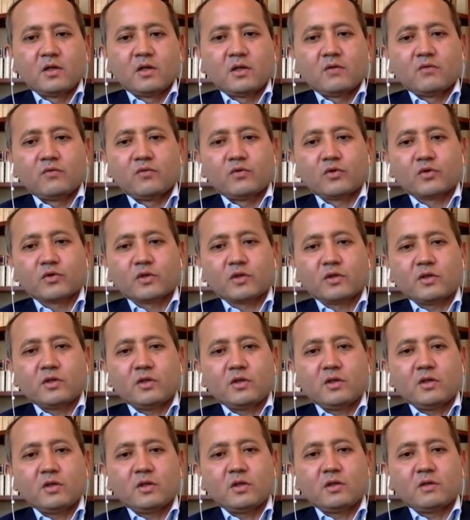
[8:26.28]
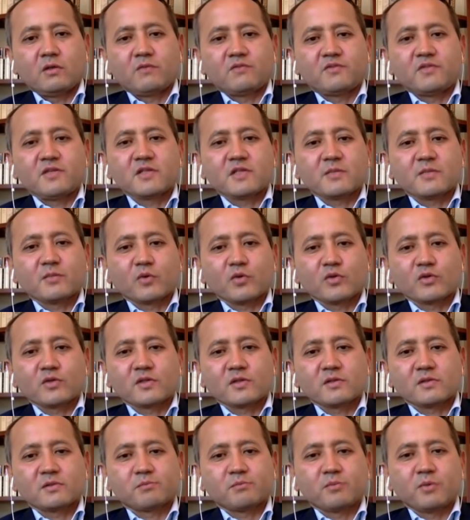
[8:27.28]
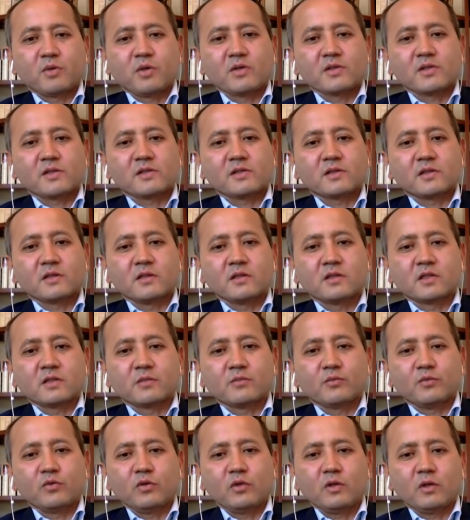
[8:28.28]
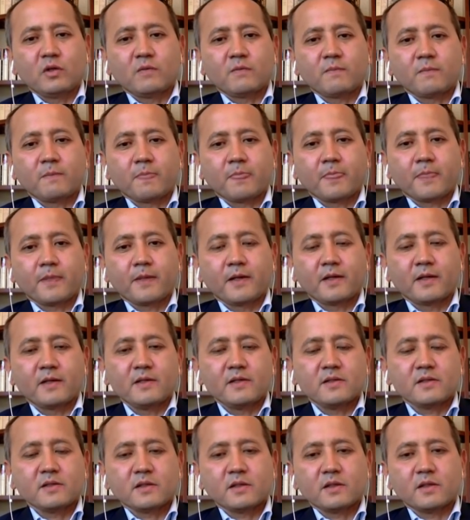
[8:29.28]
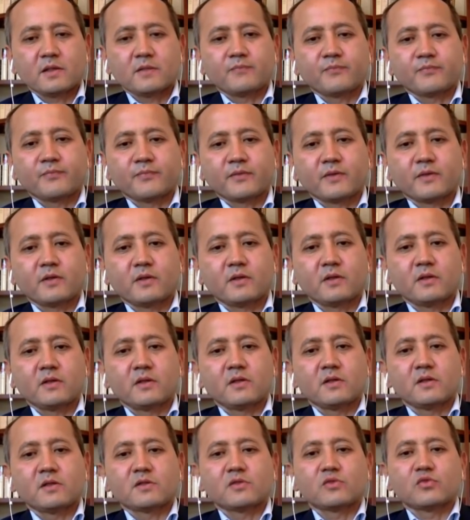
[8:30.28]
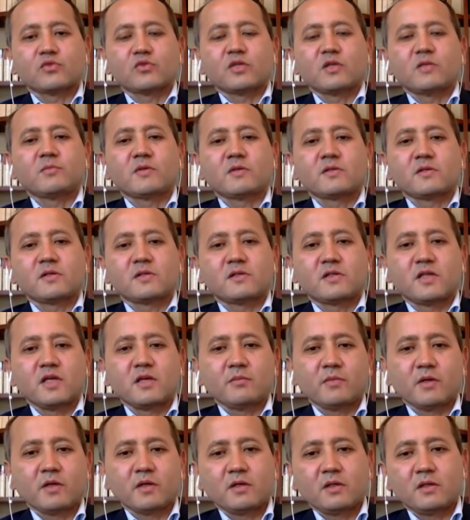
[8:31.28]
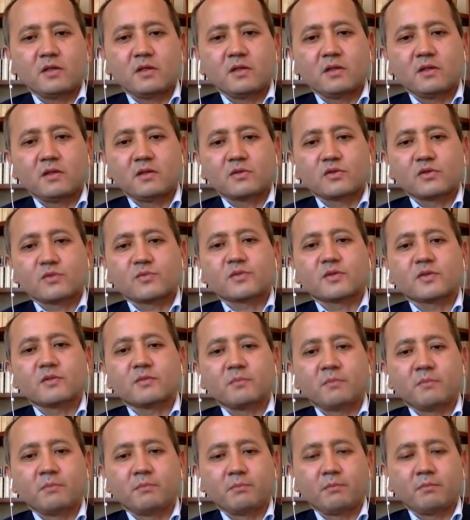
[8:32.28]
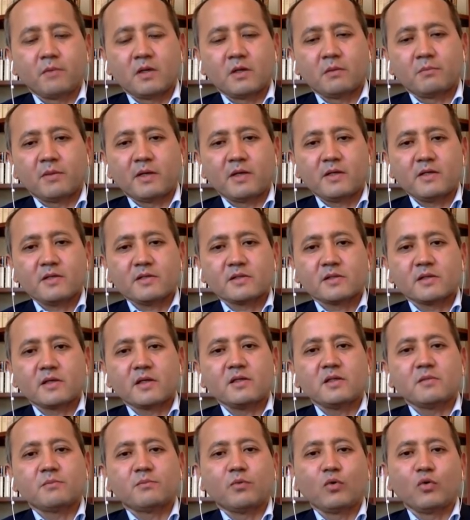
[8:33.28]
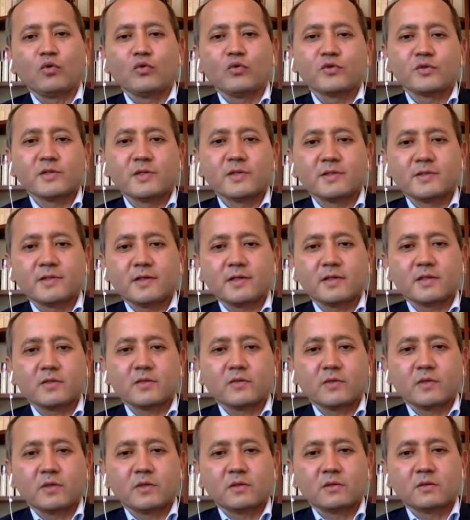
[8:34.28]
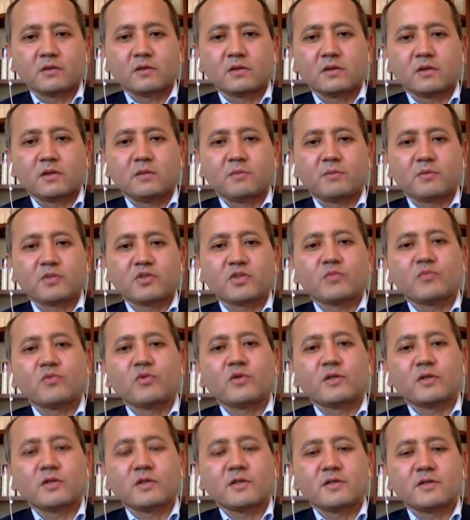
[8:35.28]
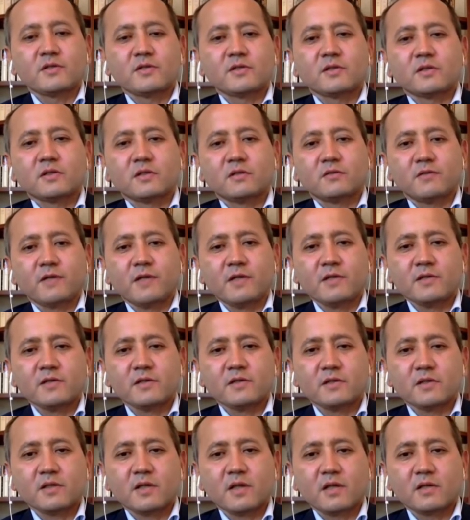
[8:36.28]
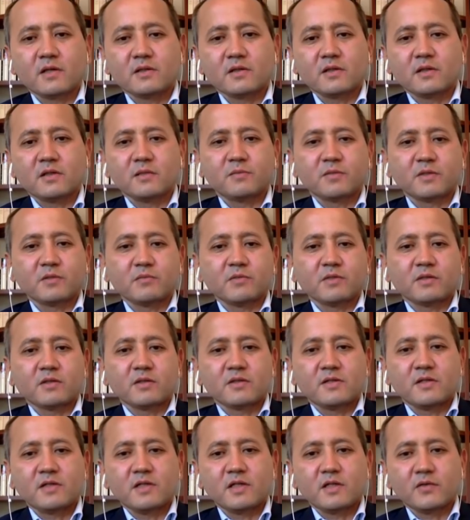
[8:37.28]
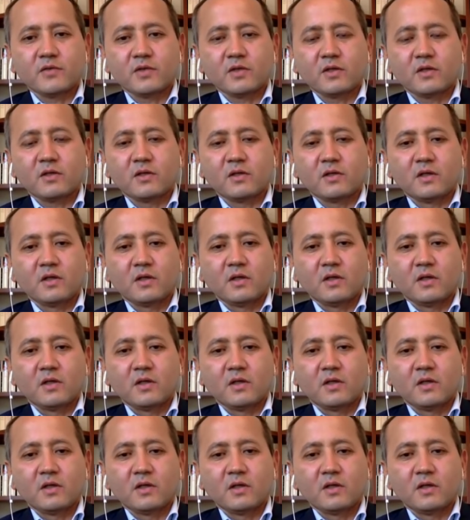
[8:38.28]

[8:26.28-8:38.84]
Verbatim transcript: Вот. И все запросы со стороны Интерпола, английская судебная система и, собственно, полиция они полностью игнорировали. И почему это не сделала Франция, это отдельный предмет исследования.